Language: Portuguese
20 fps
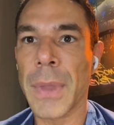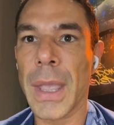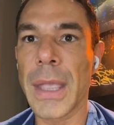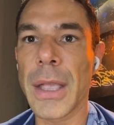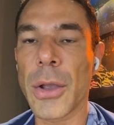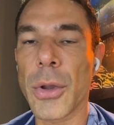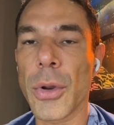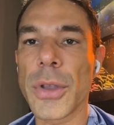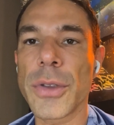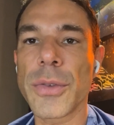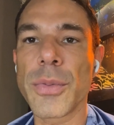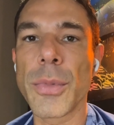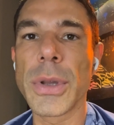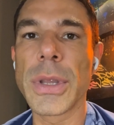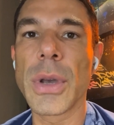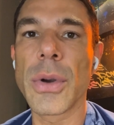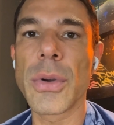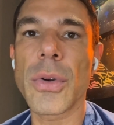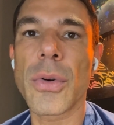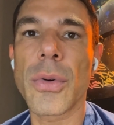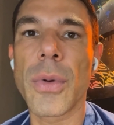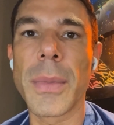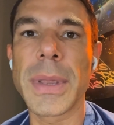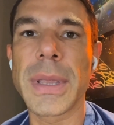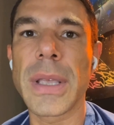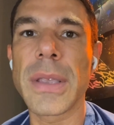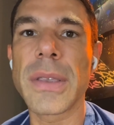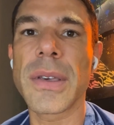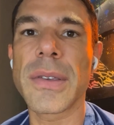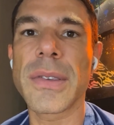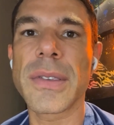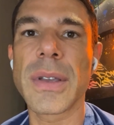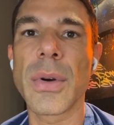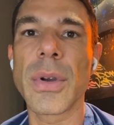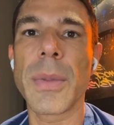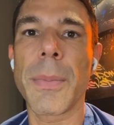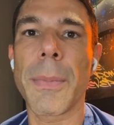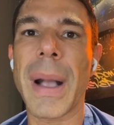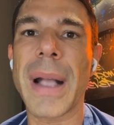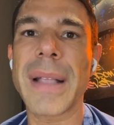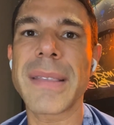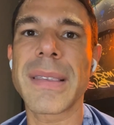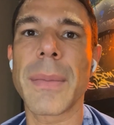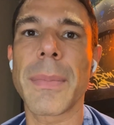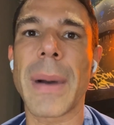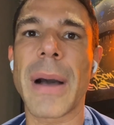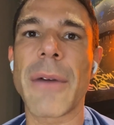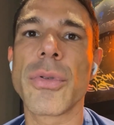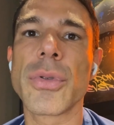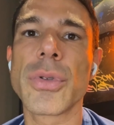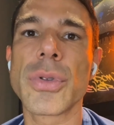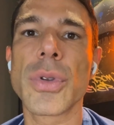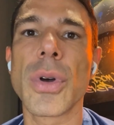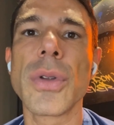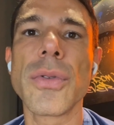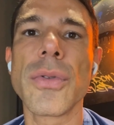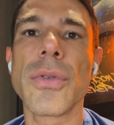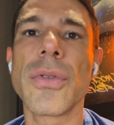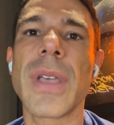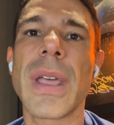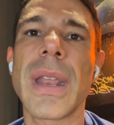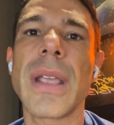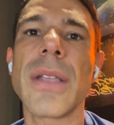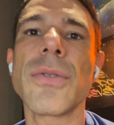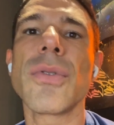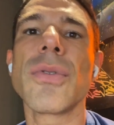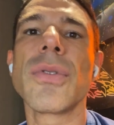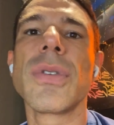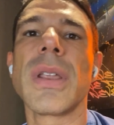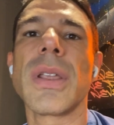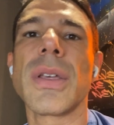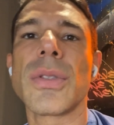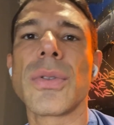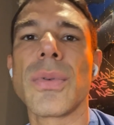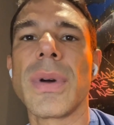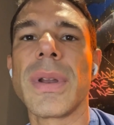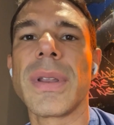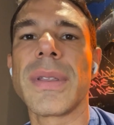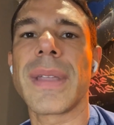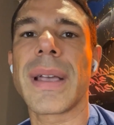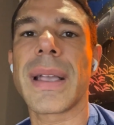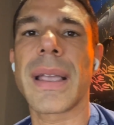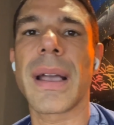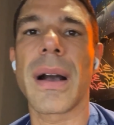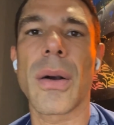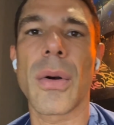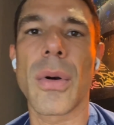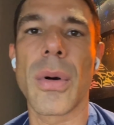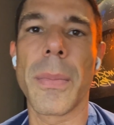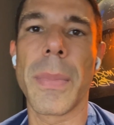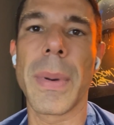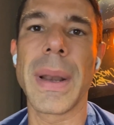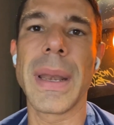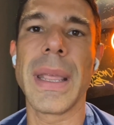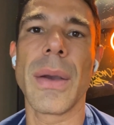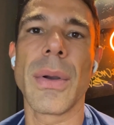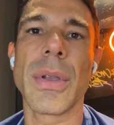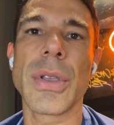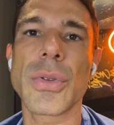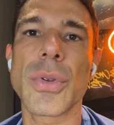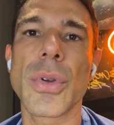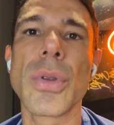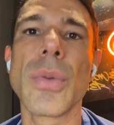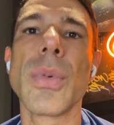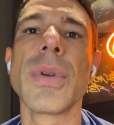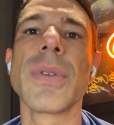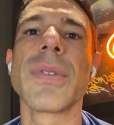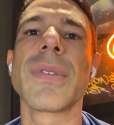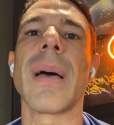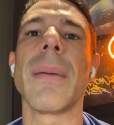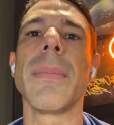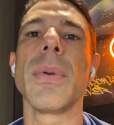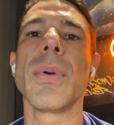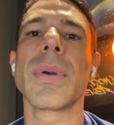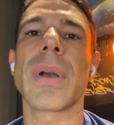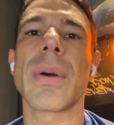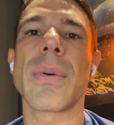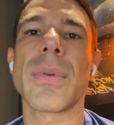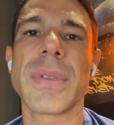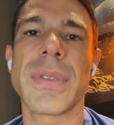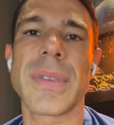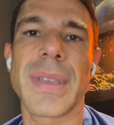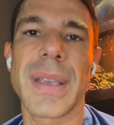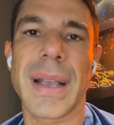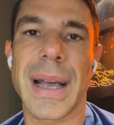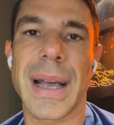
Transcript: Ele criou esse modelo de comitê de gestão, onde participavam todos os gerentes e os diretores daquela companhia, onde todo mundo sabia o que acontecia em